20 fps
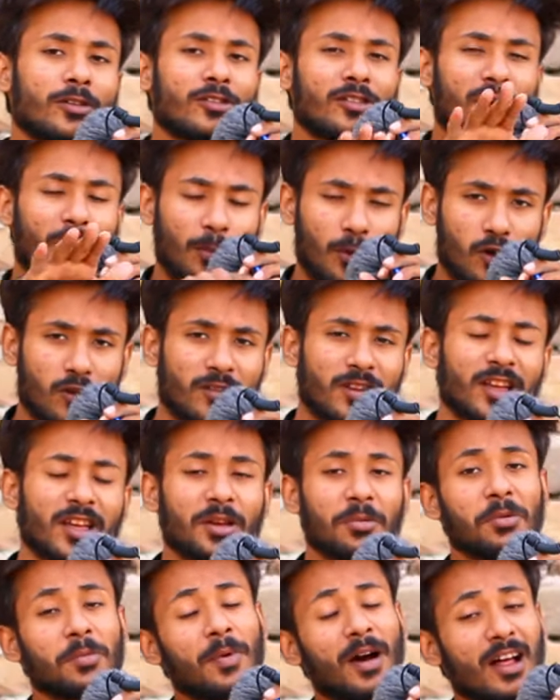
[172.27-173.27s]
समोसे की भी
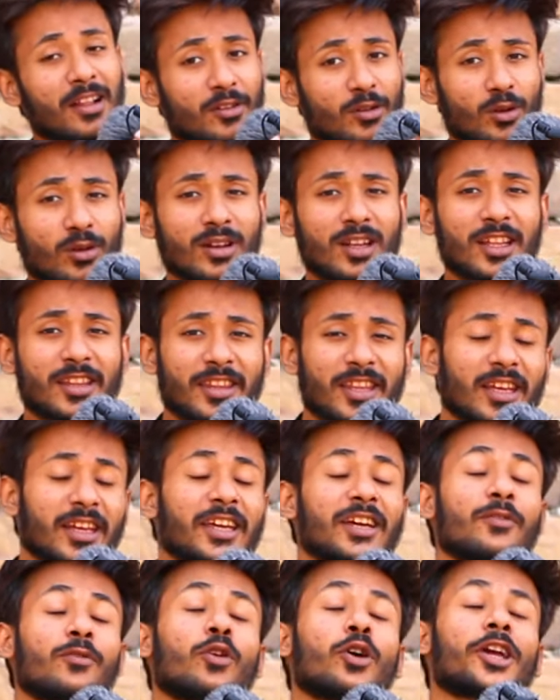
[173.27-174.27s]
बात सुन लेते हैं कि
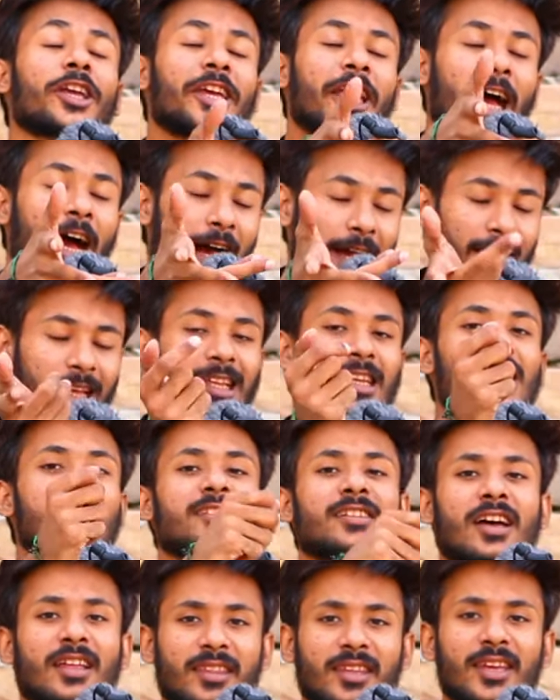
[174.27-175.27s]
वो क्या कहना चाहती